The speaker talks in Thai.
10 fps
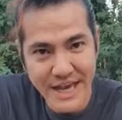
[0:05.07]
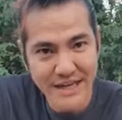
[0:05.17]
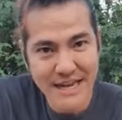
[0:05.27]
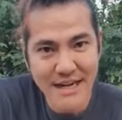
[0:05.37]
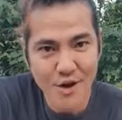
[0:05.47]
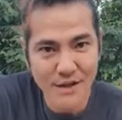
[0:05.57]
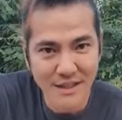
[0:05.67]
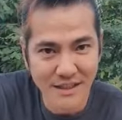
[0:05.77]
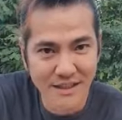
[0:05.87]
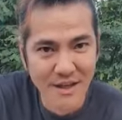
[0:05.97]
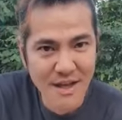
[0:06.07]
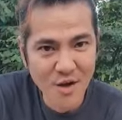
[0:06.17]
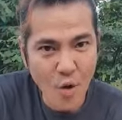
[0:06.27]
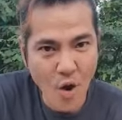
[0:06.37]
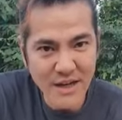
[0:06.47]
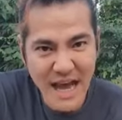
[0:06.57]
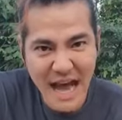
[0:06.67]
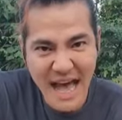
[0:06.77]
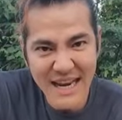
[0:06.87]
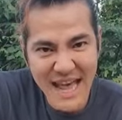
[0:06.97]
เศษนั่นก็คือ ค้น
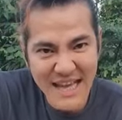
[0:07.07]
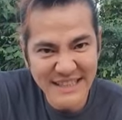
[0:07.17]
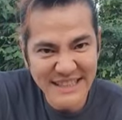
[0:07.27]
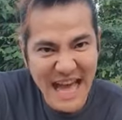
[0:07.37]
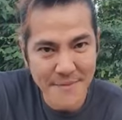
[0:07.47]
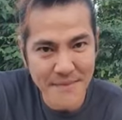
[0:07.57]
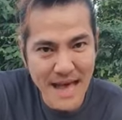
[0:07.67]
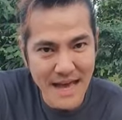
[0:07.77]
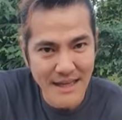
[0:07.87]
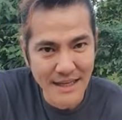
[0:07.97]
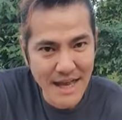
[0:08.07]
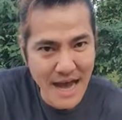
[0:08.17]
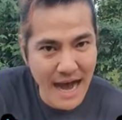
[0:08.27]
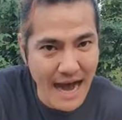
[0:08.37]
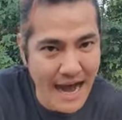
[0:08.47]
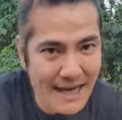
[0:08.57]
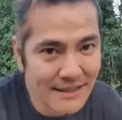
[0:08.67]
หาและตามล่าหา